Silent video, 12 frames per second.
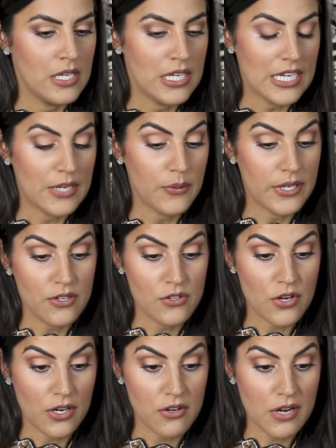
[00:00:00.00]
Y bueno,
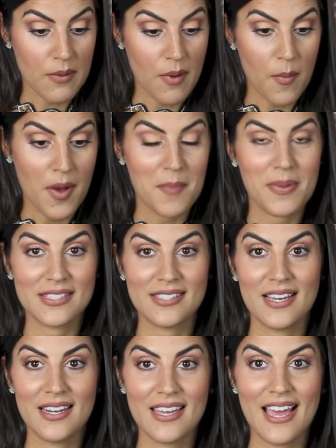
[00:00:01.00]
yo creo que vamos a
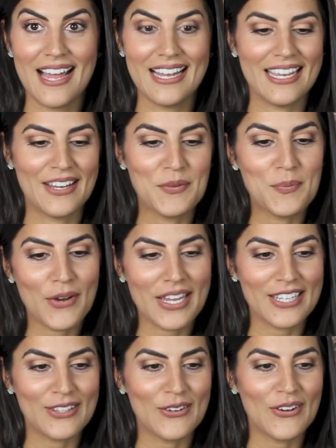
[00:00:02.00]
pasar a leer un
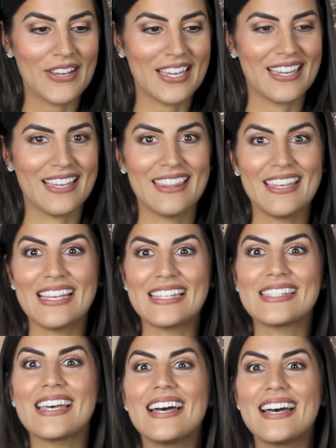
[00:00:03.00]
poquito eh, de
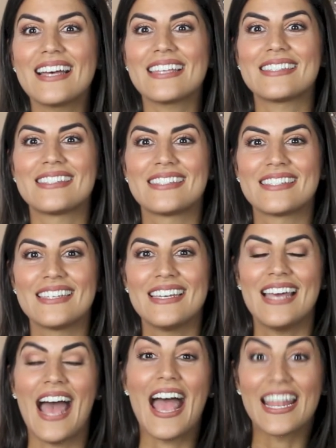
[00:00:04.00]
esas
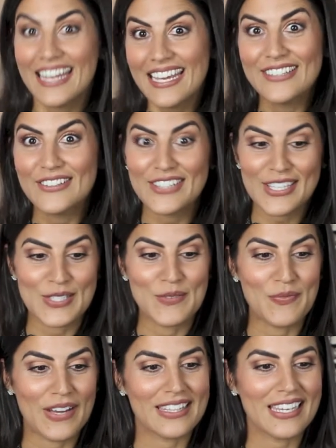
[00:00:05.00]
anécdotas
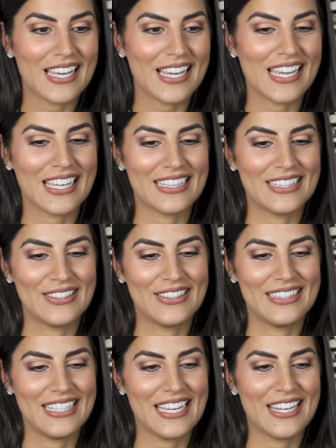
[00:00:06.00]
simpáticas que
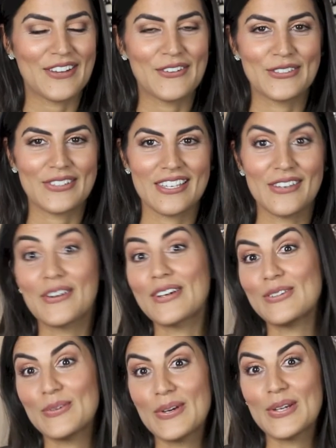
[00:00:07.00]
tienen ustedes o que
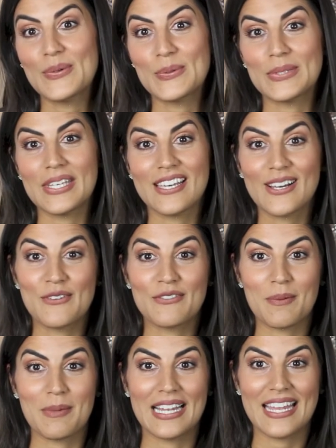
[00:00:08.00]
tuvieron ustedes con
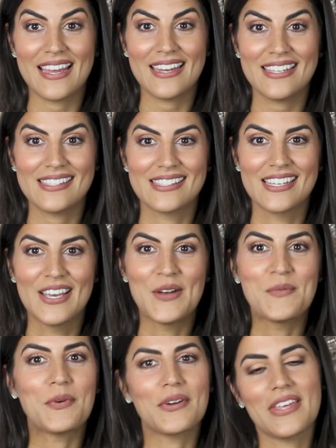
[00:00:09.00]
familiares,
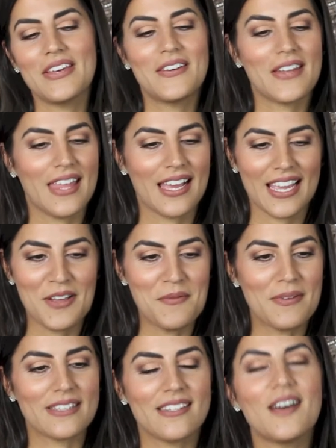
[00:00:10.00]
porque de verdad que
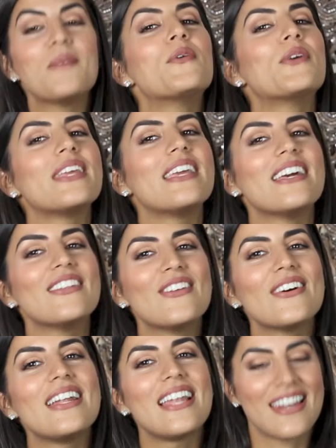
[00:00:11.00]
me estaba muriendo
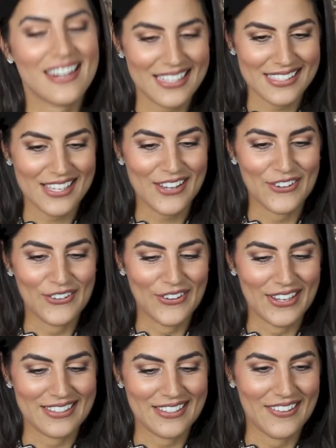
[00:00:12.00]
de la risa con lo que
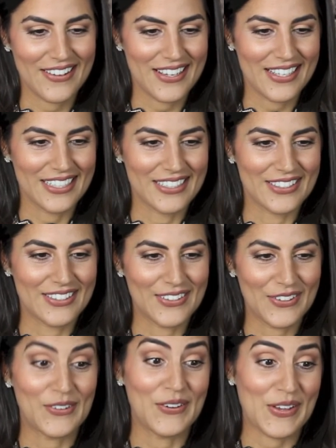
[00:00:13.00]
estaban,
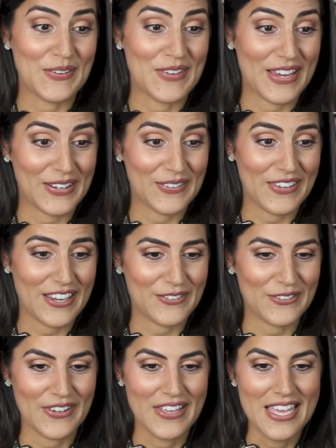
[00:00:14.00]
con lo que me
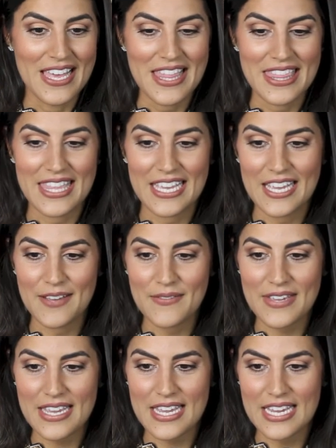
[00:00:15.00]
escribieron.
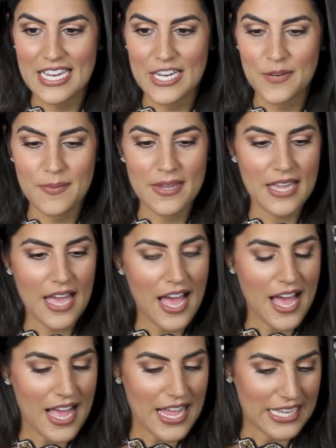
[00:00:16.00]
Déjenme irme
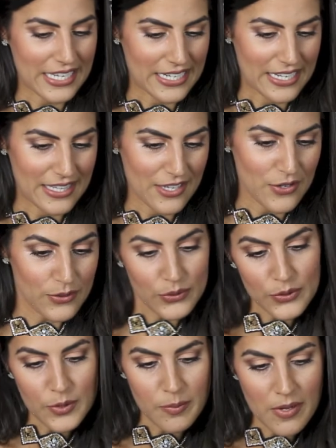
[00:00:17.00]
a el canal de
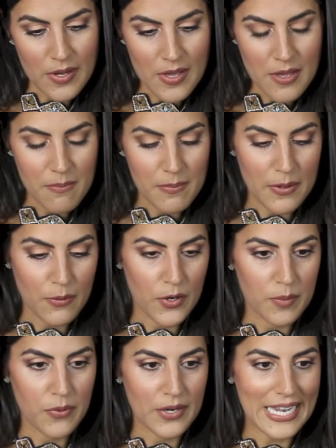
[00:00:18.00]
YouTube, me voy
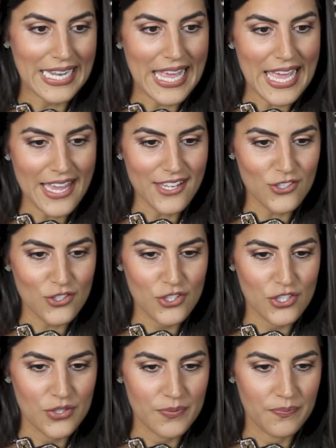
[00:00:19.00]
por el
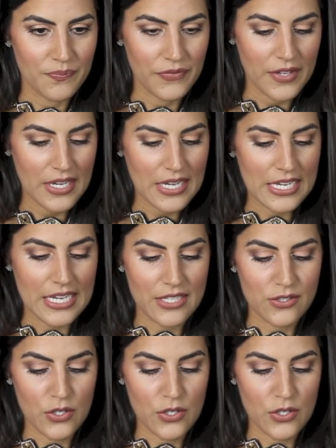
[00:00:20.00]
Edge y es